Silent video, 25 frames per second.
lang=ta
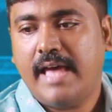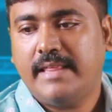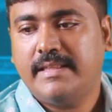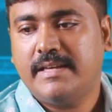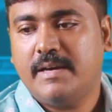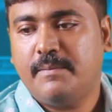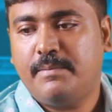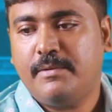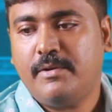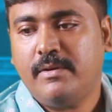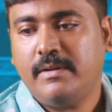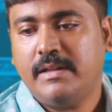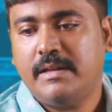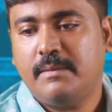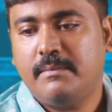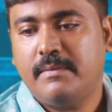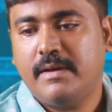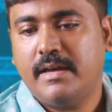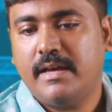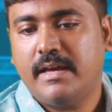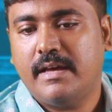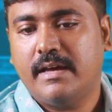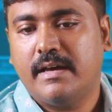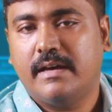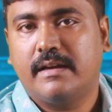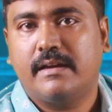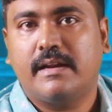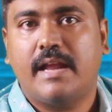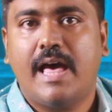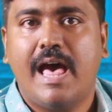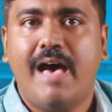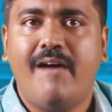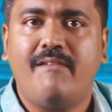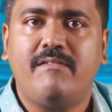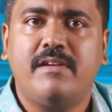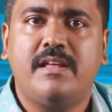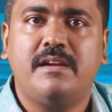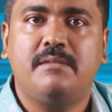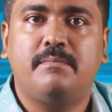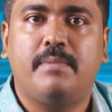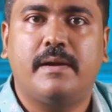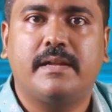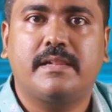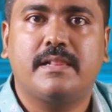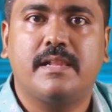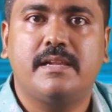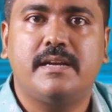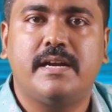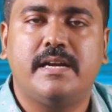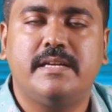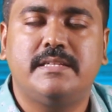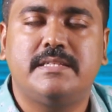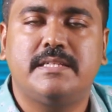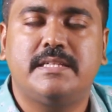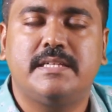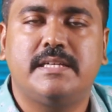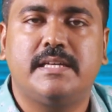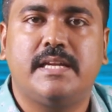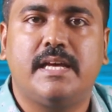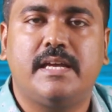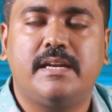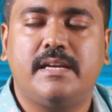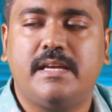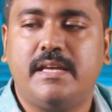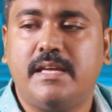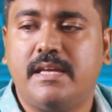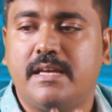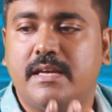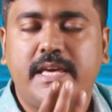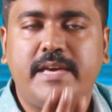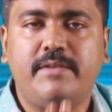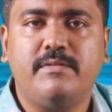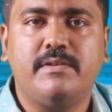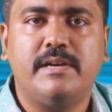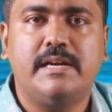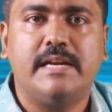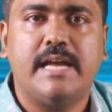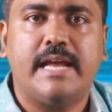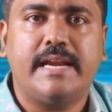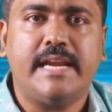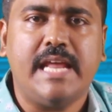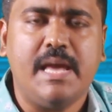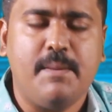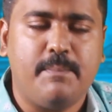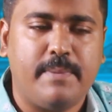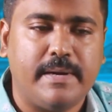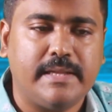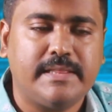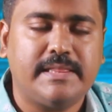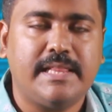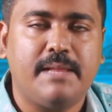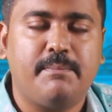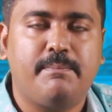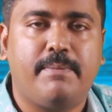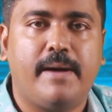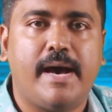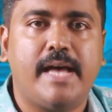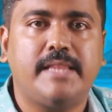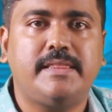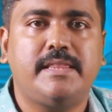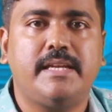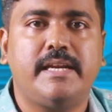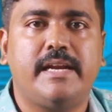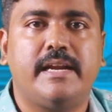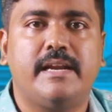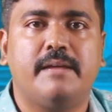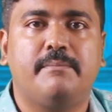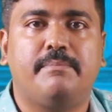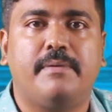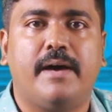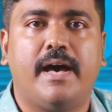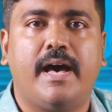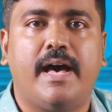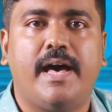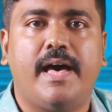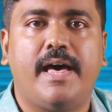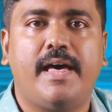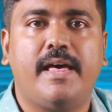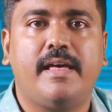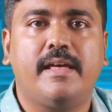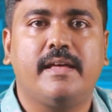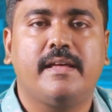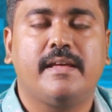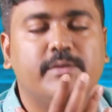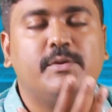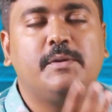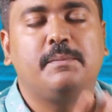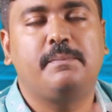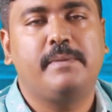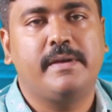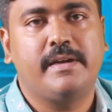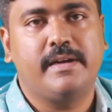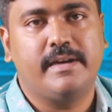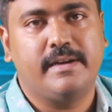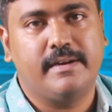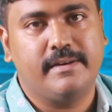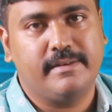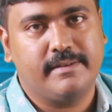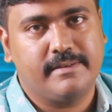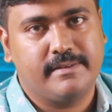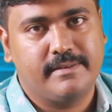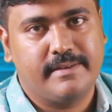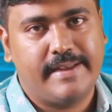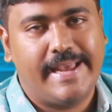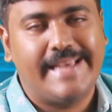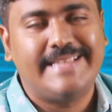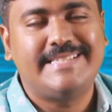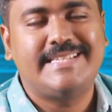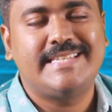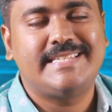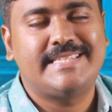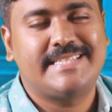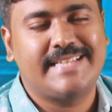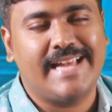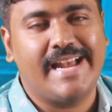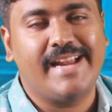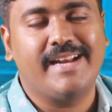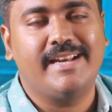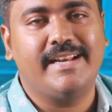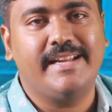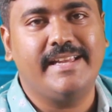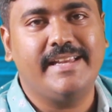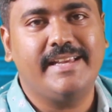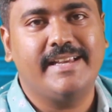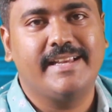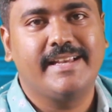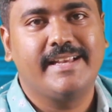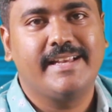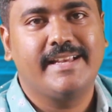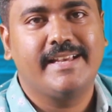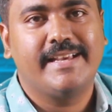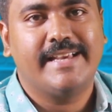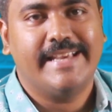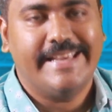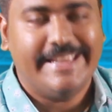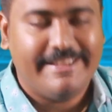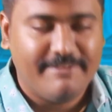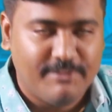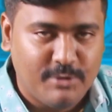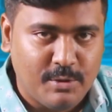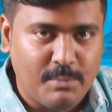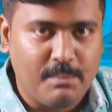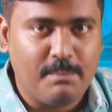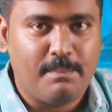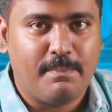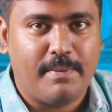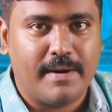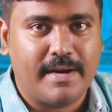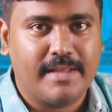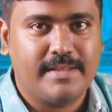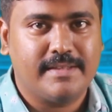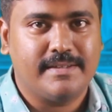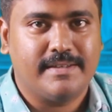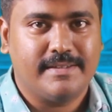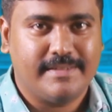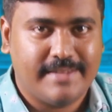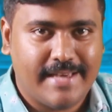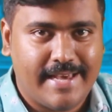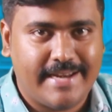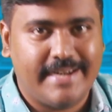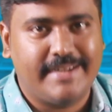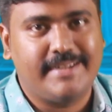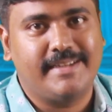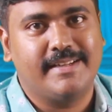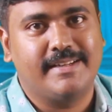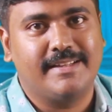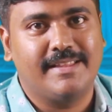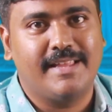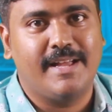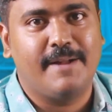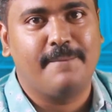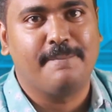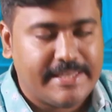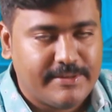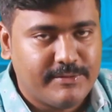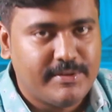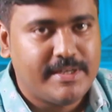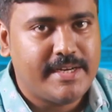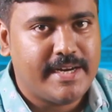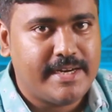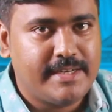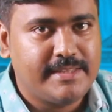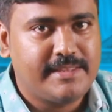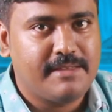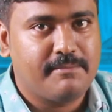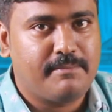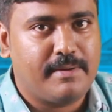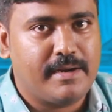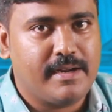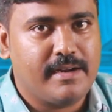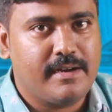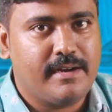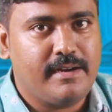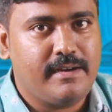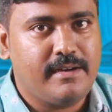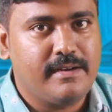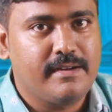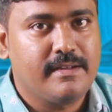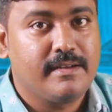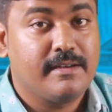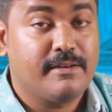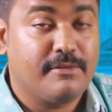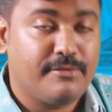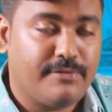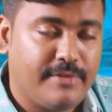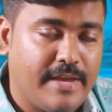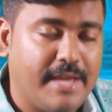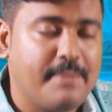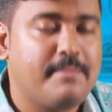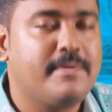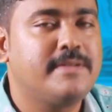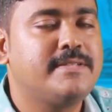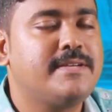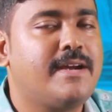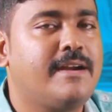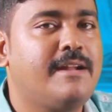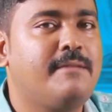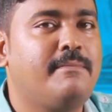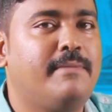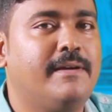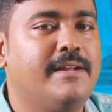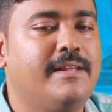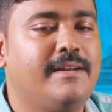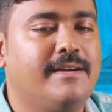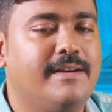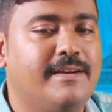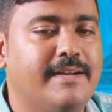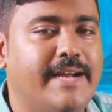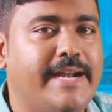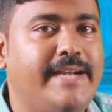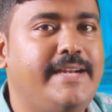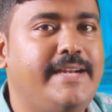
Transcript: அதுக்கப்புறம் நம்ம ராவணன் படத்தில் நடிச்சிருக்கிறாரு இவர் நிறையா படத்தில் பார்த்துருக்கேனப்பா இவர் பேர் எஸ் எஸ் ஸ்டான்லி இவரும் பட டைரக்டர் தான் இவர் எடுத்த படங்கள் ஃபேமஸான படம் இருக்குது